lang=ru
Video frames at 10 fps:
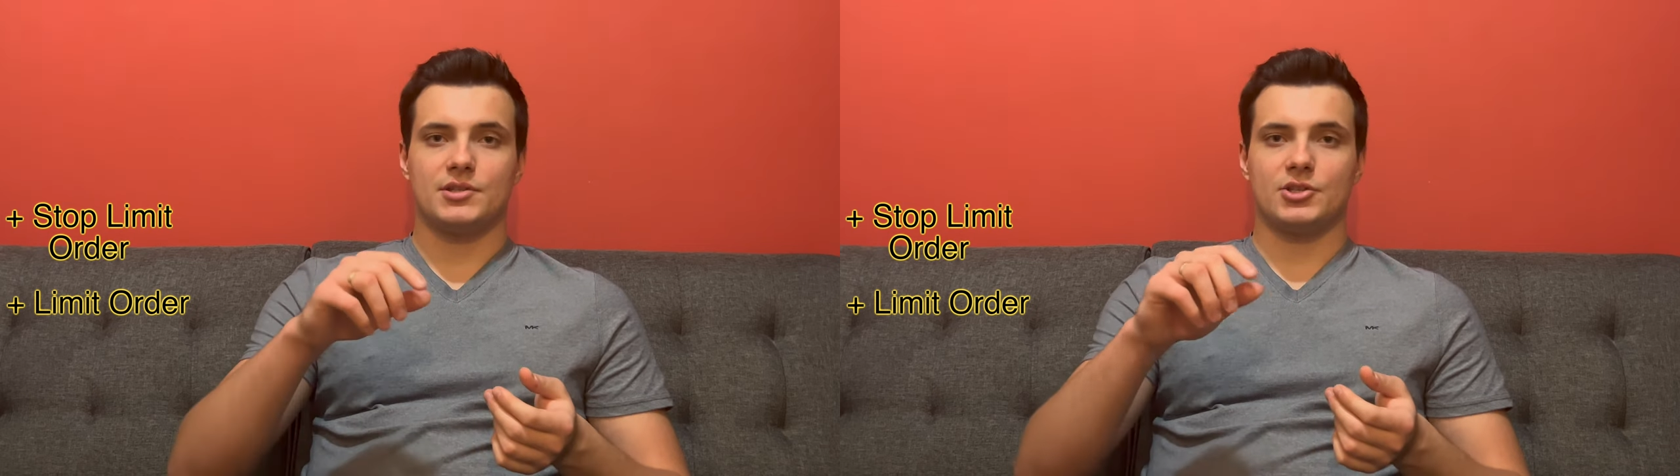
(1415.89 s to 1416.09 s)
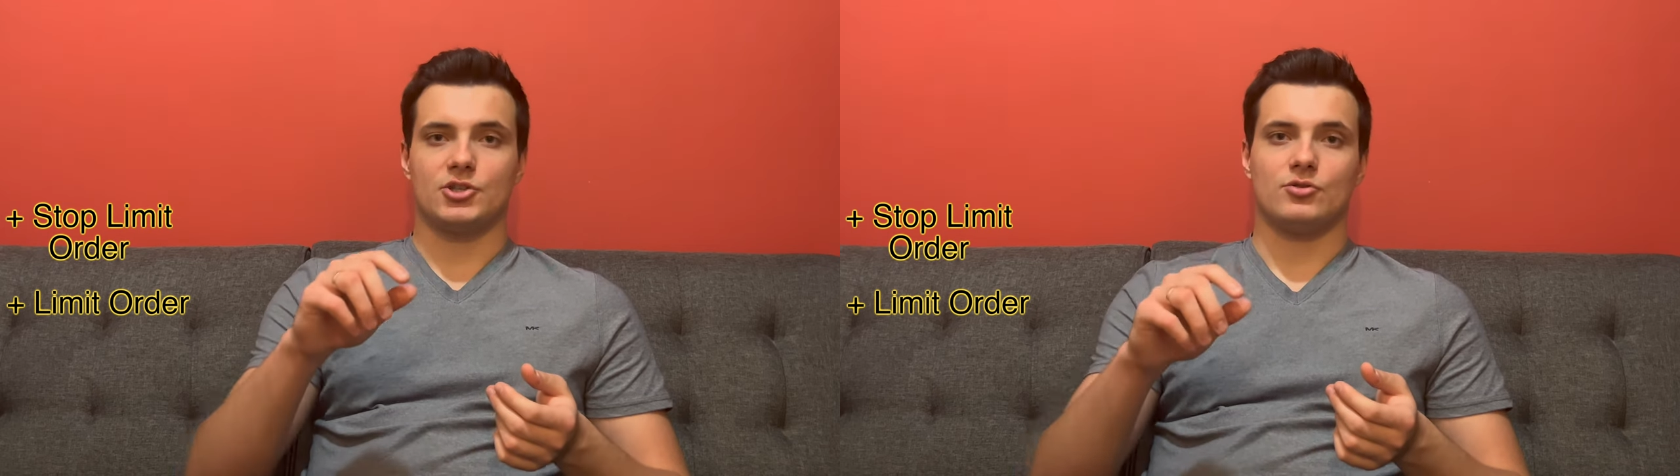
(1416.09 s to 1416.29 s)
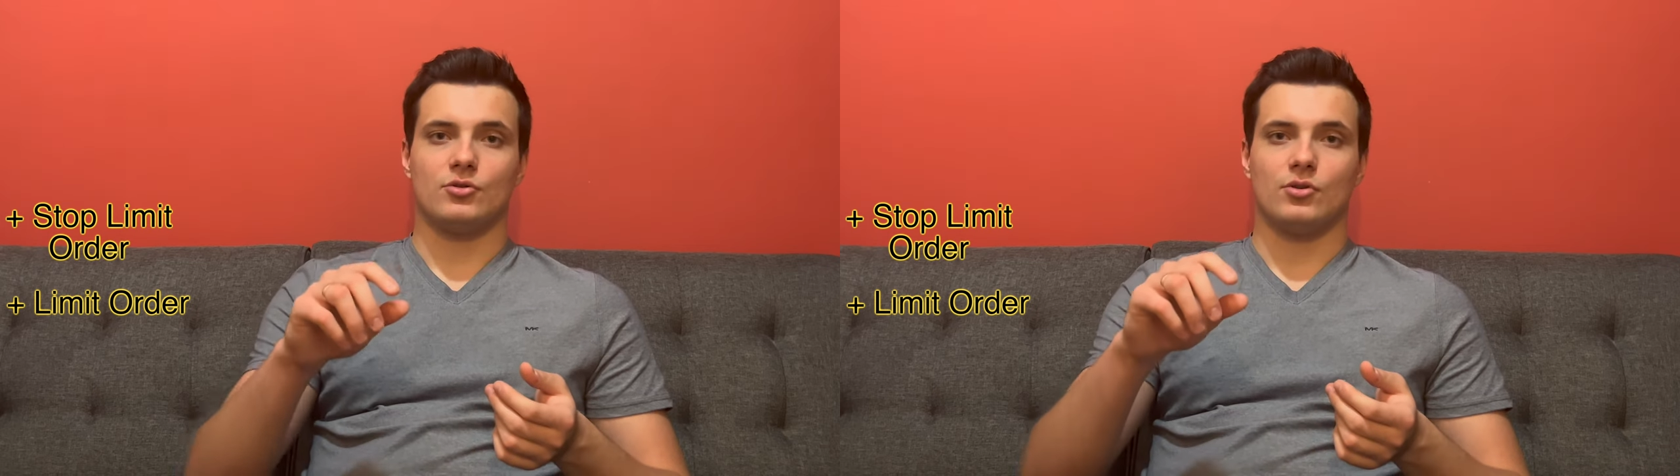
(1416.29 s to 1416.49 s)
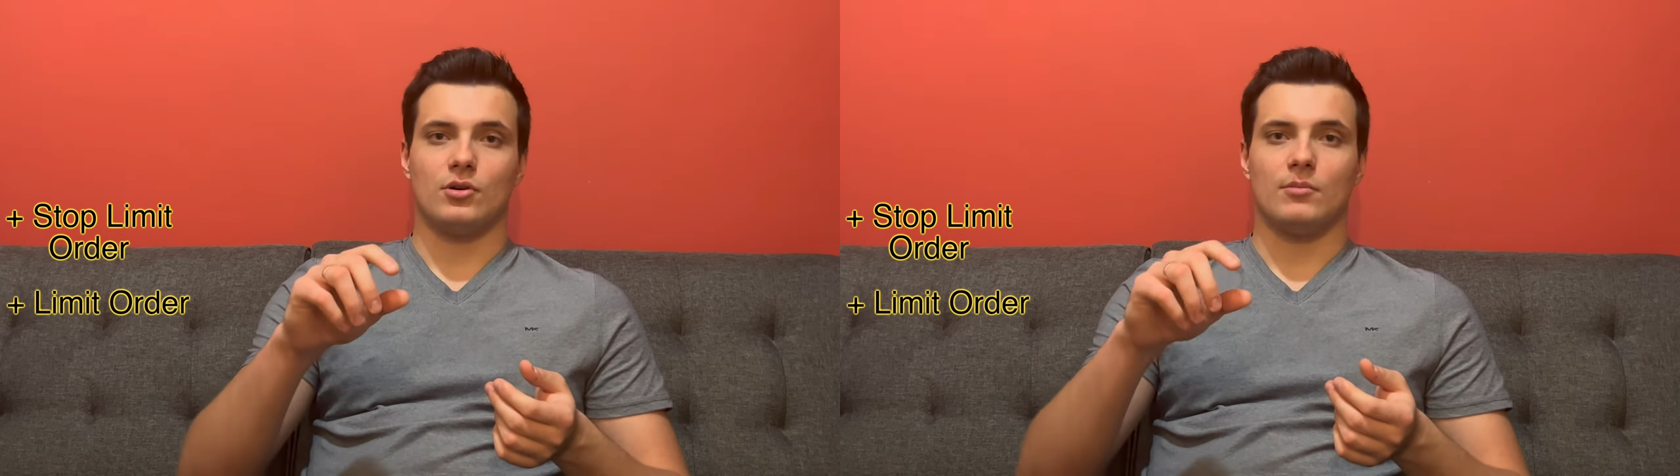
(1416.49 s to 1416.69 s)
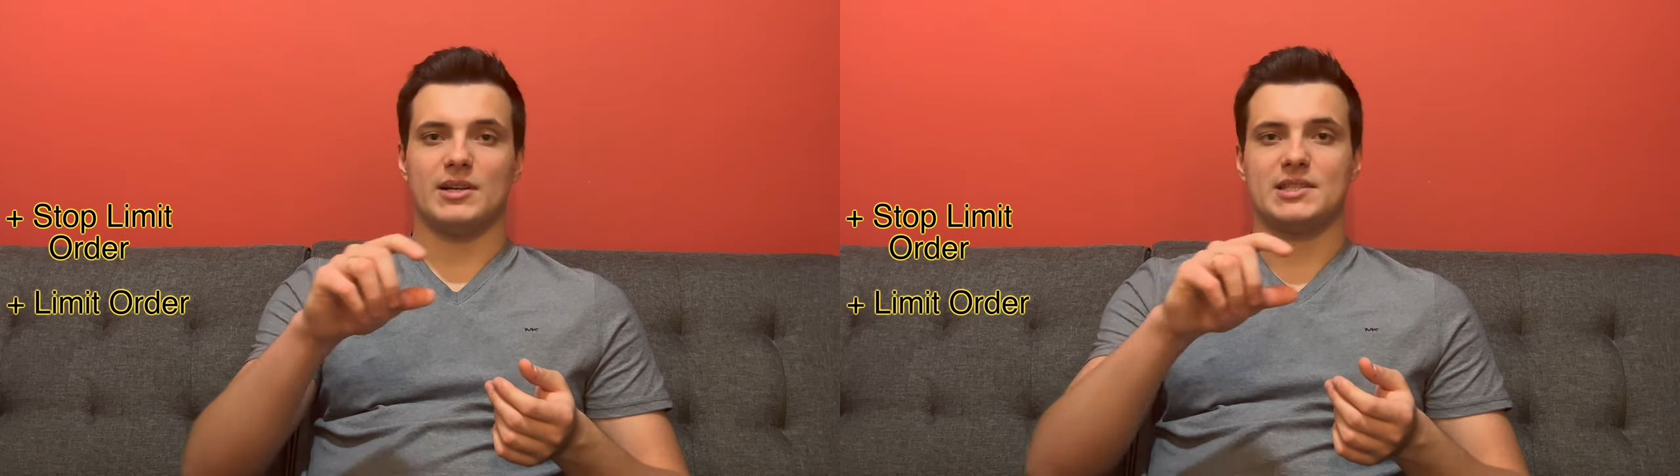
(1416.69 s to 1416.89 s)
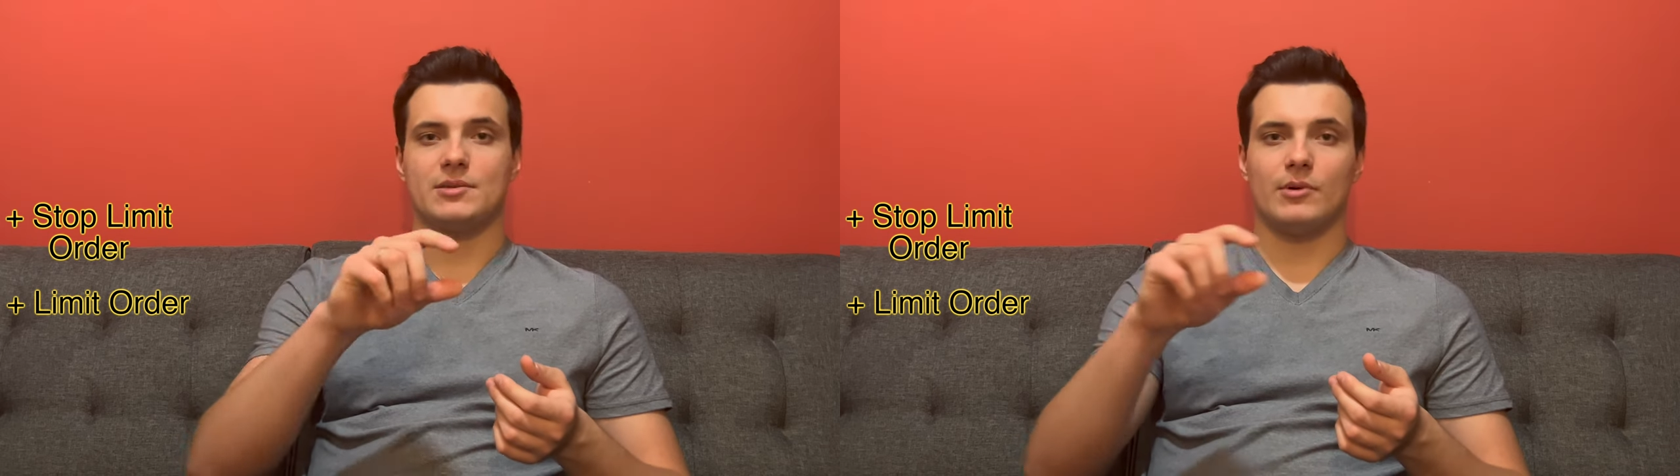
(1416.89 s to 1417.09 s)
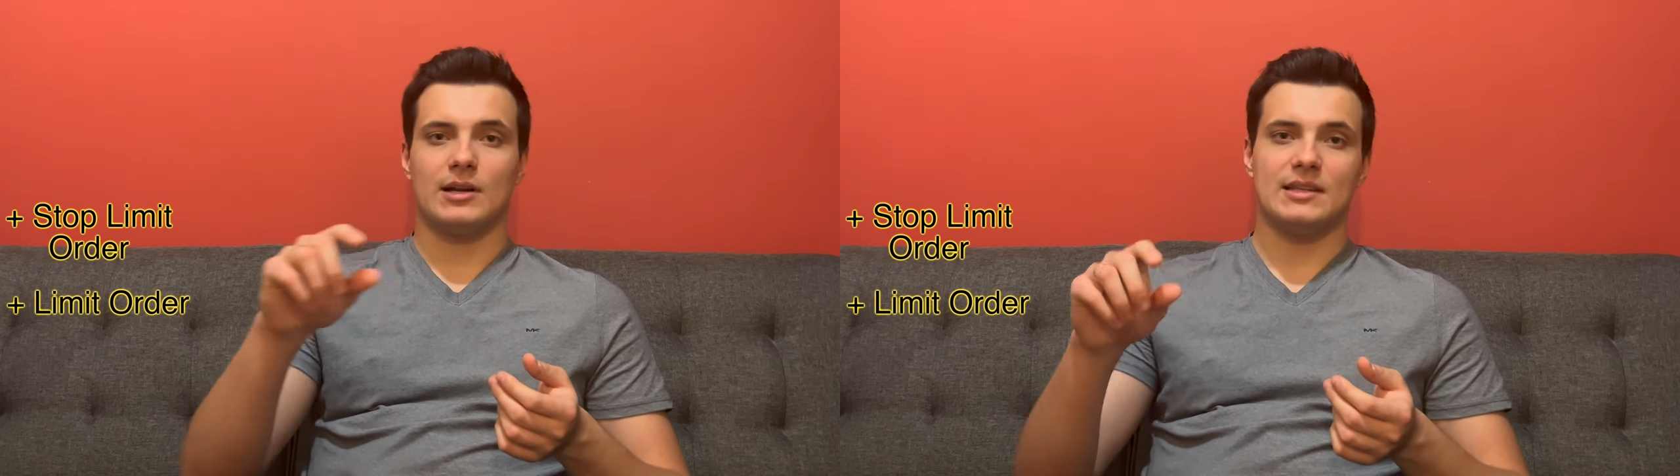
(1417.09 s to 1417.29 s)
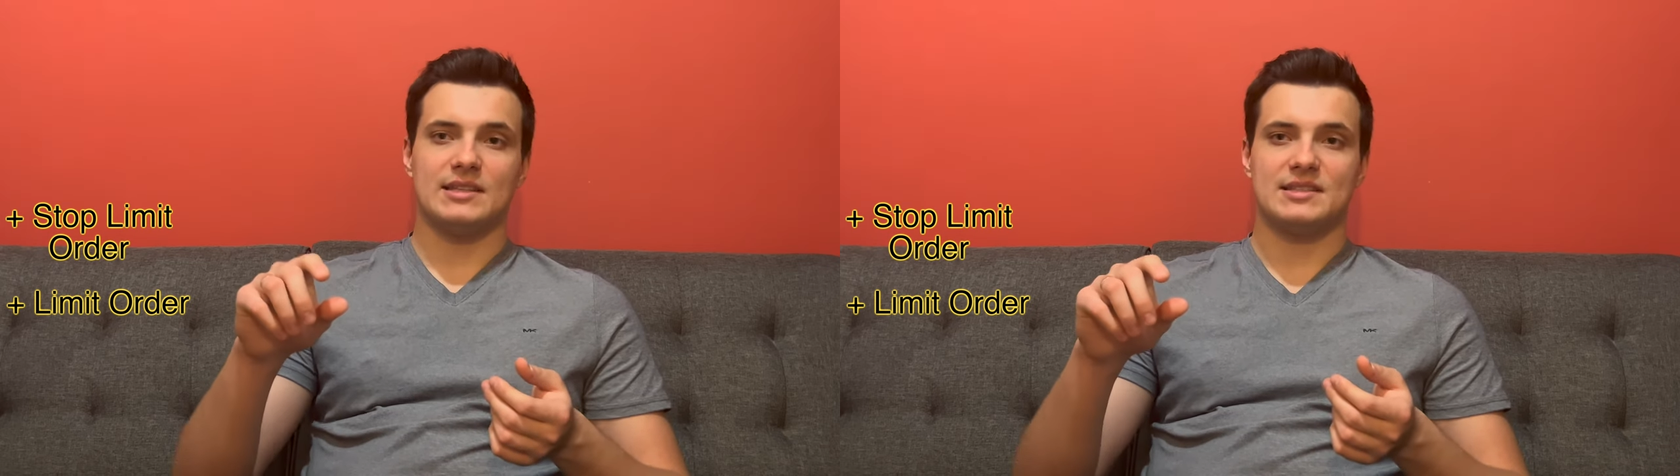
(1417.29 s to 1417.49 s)
что
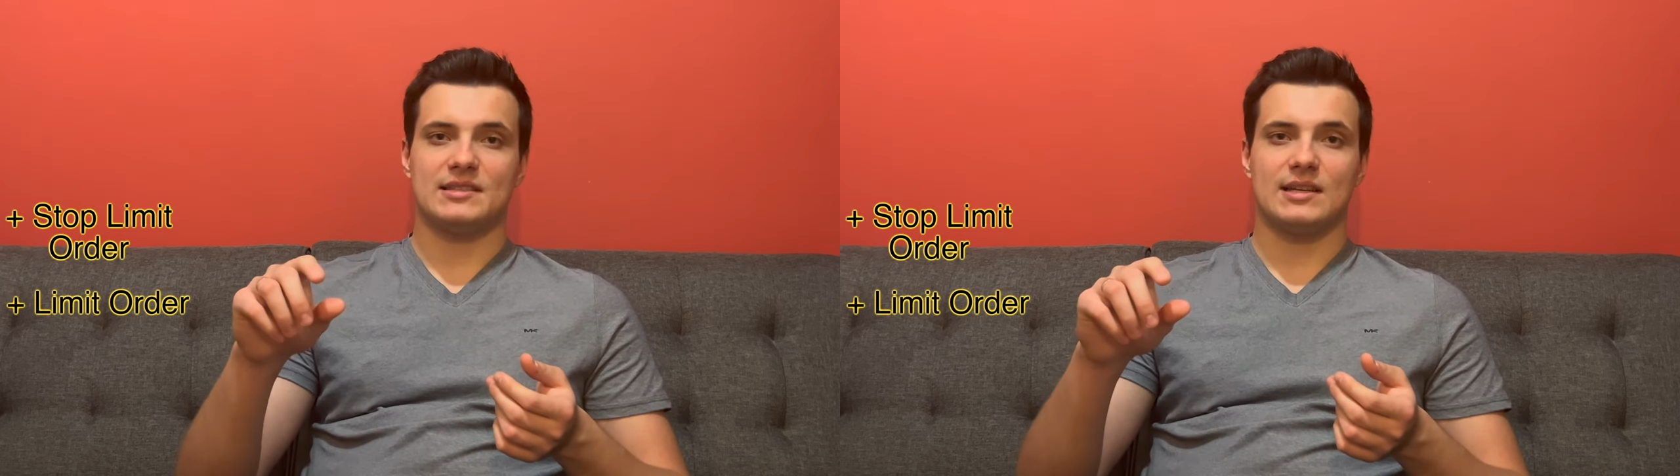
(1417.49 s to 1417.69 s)
максимальная цена,